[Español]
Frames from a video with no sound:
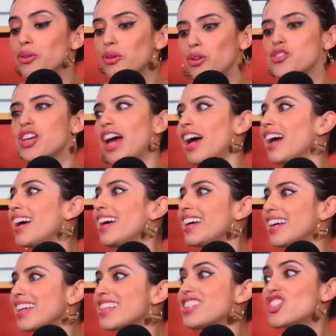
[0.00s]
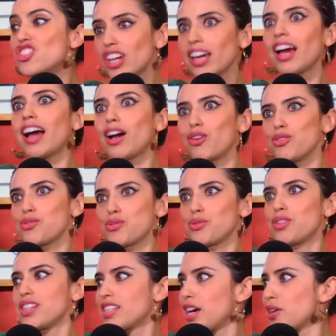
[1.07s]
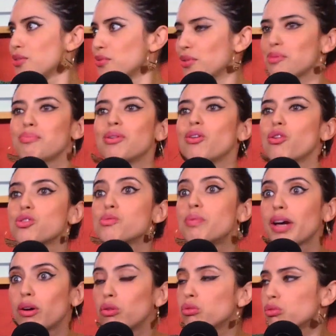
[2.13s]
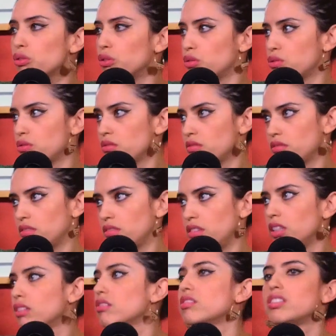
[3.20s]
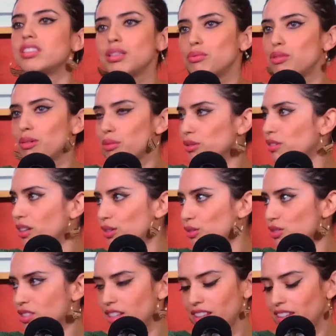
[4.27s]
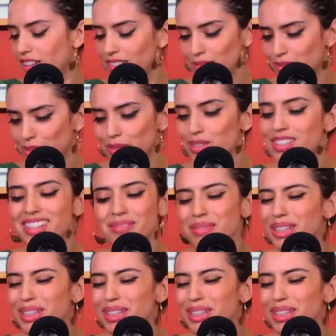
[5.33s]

Dura una hora menos, gracias. Llega Excelente con su desayuno, pero los ve juntos. Ah, okay. Y entonces se vuelve otra cosa. Entonces le